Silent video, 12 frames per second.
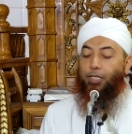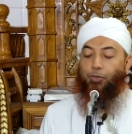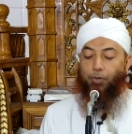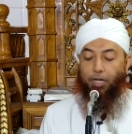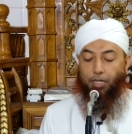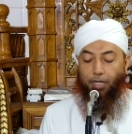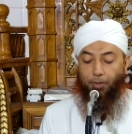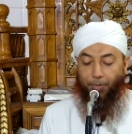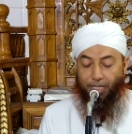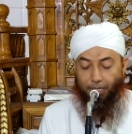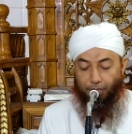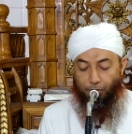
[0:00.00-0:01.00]
এই সুরাটি
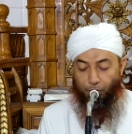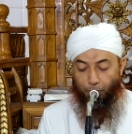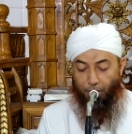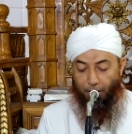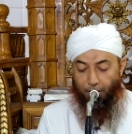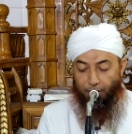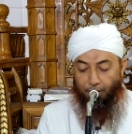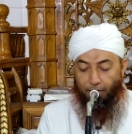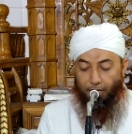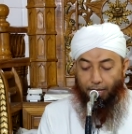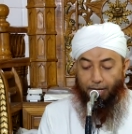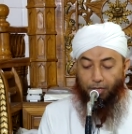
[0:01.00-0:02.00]
মাদানী সুরা
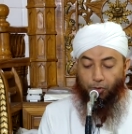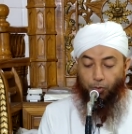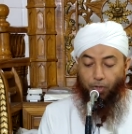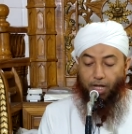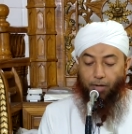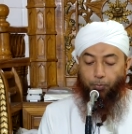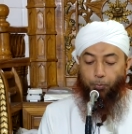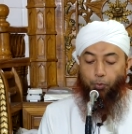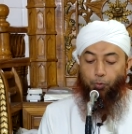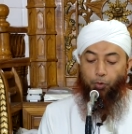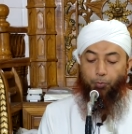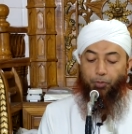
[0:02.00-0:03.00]
এই সুরার
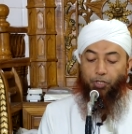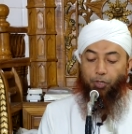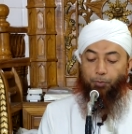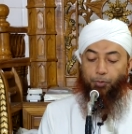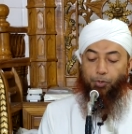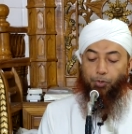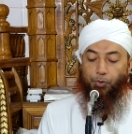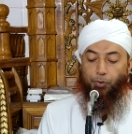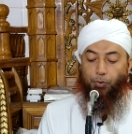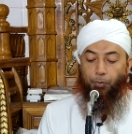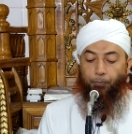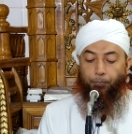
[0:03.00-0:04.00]
মূল
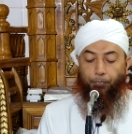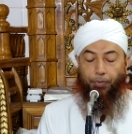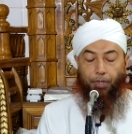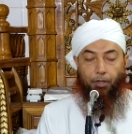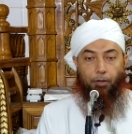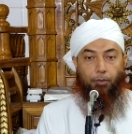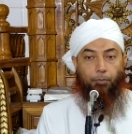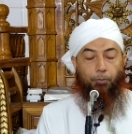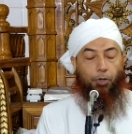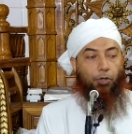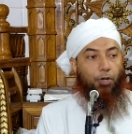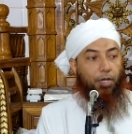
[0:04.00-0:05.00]
বিষয়বস্তু
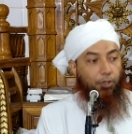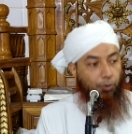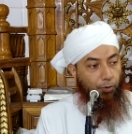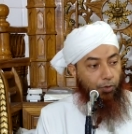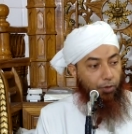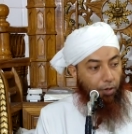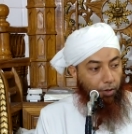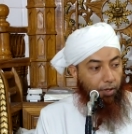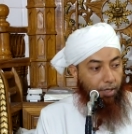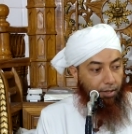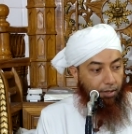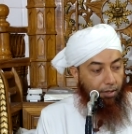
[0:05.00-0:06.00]
বদরের যুদ্ধ
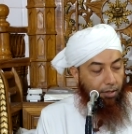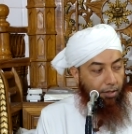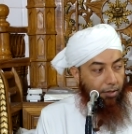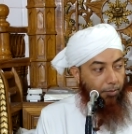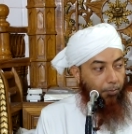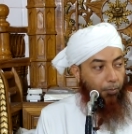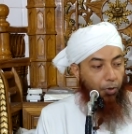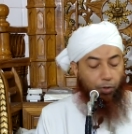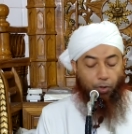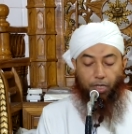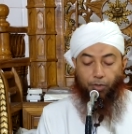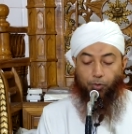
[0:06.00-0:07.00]

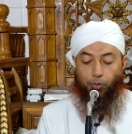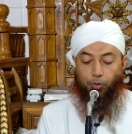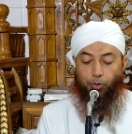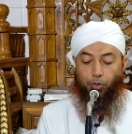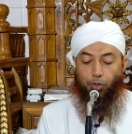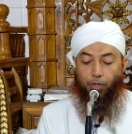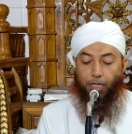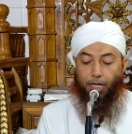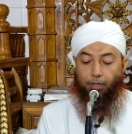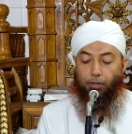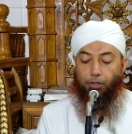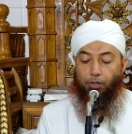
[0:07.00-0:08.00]
বদরের যুদ্ধ
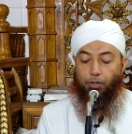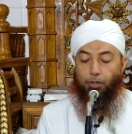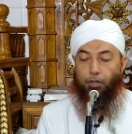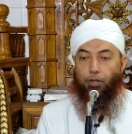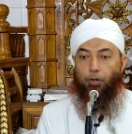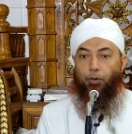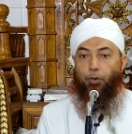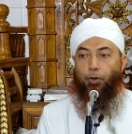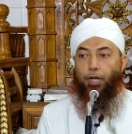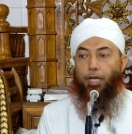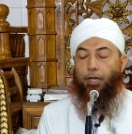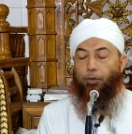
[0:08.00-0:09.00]
সংক্রান্ত
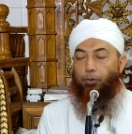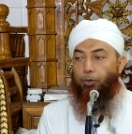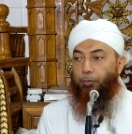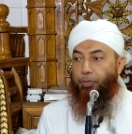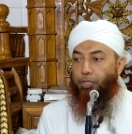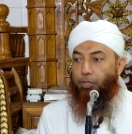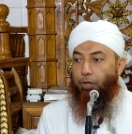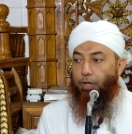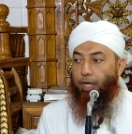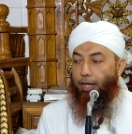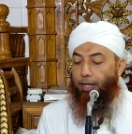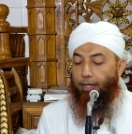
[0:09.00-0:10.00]
অনেকগুলো
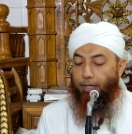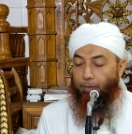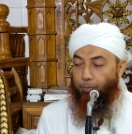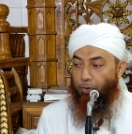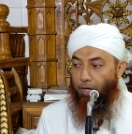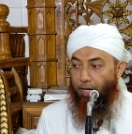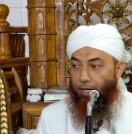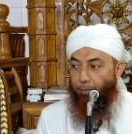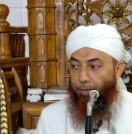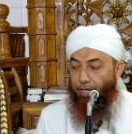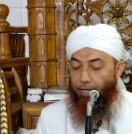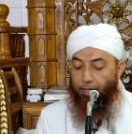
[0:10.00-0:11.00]
বিষয় আল্লাহ রব্বুল্লা
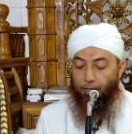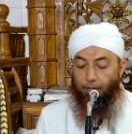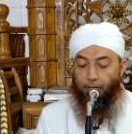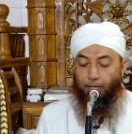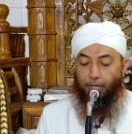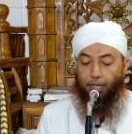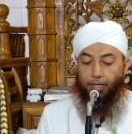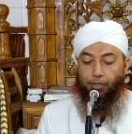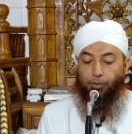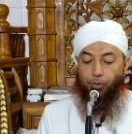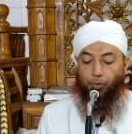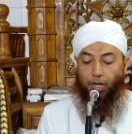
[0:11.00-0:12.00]
আলমিন এই
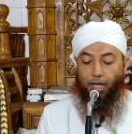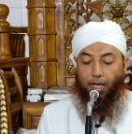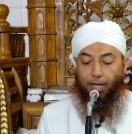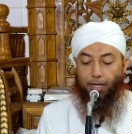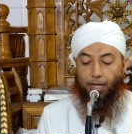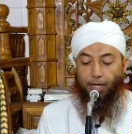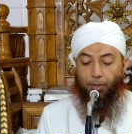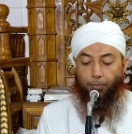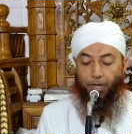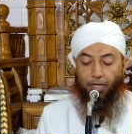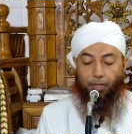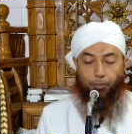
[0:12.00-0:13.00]
সৌরা আল
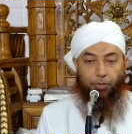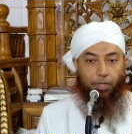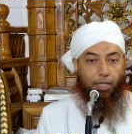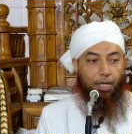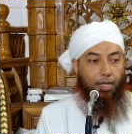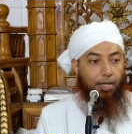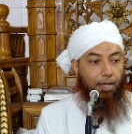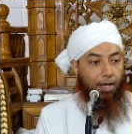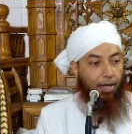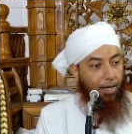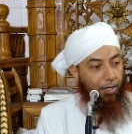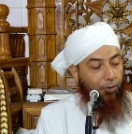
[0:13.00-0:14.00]
আনফালের মধ্যে
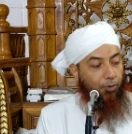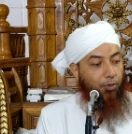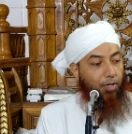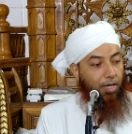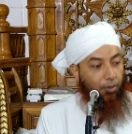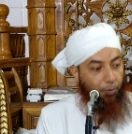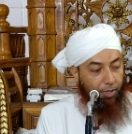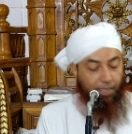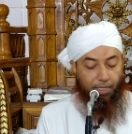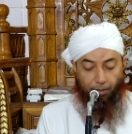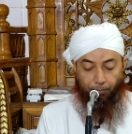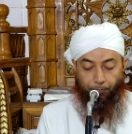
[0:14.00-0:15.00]
আলোচনা
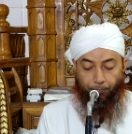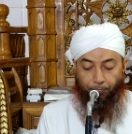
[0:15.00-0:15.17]
করেছেন